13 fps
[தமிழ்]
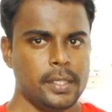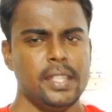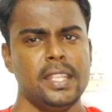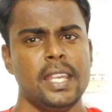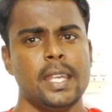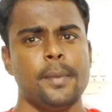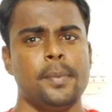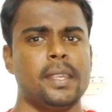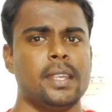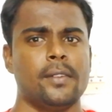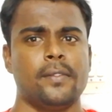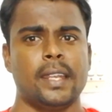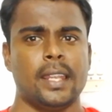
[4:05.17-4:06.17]
இந்த
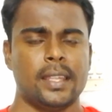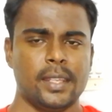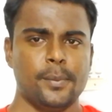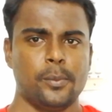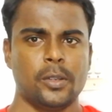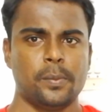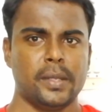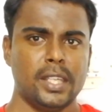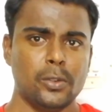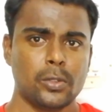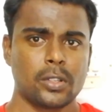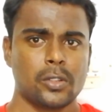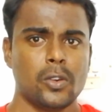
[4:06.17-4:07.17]
ஏபிகே ஃபைலை அதில் இம்போர்ட் பண்ணி
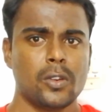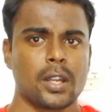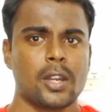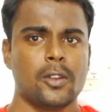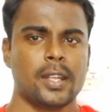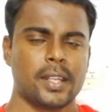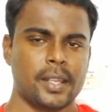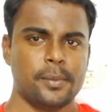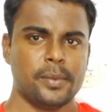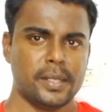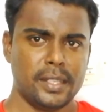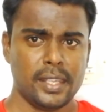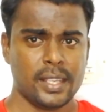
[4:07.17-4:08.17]
ஒரு க்ளோன் அக்கௌண்ட்டாக ரெடி
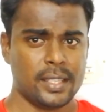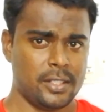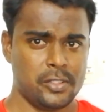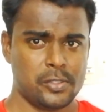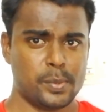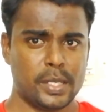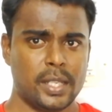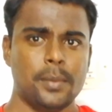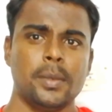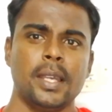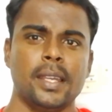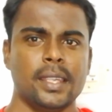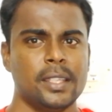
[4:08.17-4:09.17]
பண்ணி நீங்கள் அதில் யூஸ் பண்ணலாம்
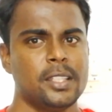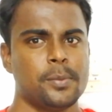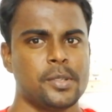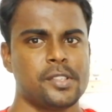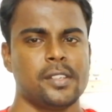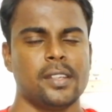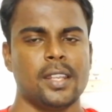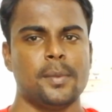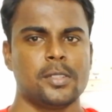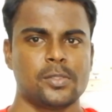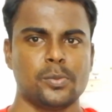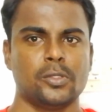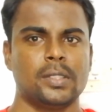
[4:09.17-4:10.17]
எந்த பிரச்சனையும்
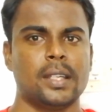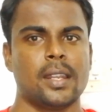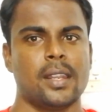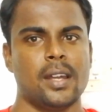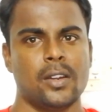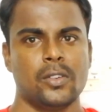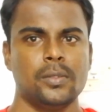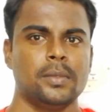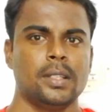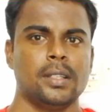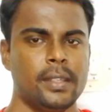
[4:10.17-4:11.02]
இல்லாமல் ஸ்மூத்தாக ரன் ஆகும்